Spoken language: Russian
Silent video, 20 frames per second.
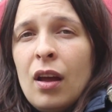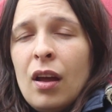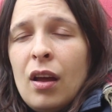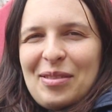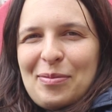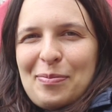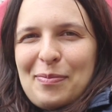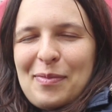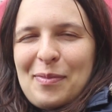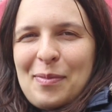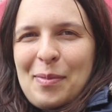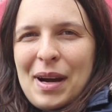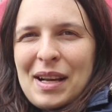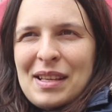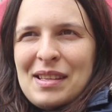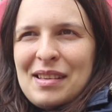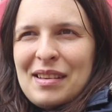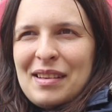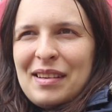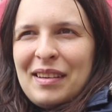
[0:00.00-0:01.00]
А
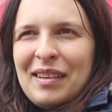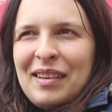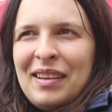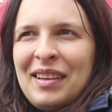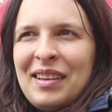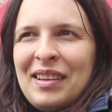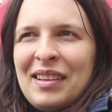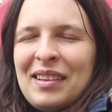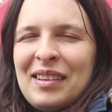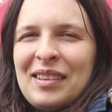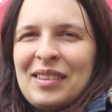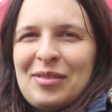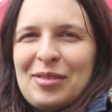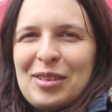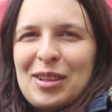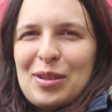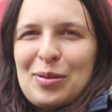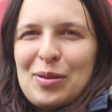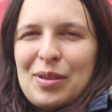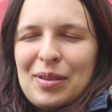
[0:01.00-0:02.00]
мать э,
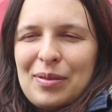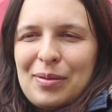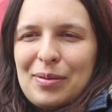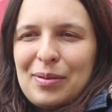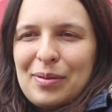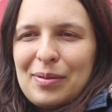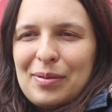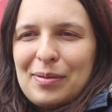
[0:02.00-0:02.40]
вот этой